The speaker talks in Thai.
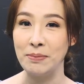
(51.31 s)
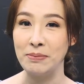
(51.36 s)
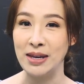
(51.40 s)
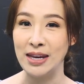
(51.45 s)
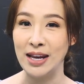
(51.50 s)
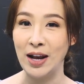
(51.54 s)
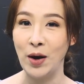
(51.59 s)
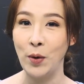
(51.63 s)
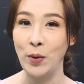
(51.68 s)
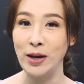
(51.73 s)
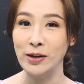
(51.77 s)

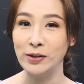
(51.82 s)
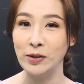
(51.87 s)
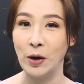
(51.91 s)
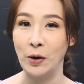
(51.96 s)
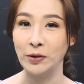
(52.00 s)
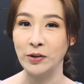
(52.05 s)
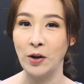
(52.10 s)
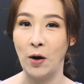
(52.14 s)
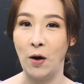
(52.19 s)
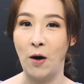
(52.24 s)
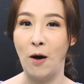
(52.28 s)
มีเก้าอี้ส
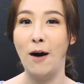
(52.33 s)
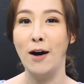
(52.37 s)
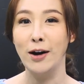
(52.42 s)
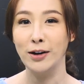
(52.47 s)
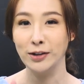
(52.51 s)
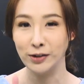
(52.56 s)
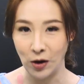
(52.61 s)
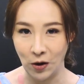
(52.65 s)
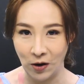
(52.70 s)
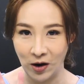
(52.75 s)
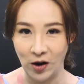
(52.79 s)
ส
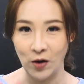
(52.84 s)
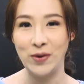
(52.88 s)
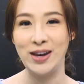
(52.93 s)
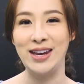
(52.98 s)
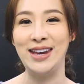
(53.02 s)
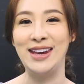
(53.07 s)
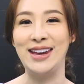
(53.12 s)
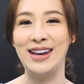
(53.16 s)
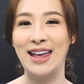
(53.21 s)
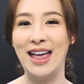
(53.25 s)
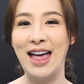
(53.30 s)
2เก้า
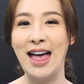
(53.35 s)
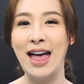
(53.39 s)
อี้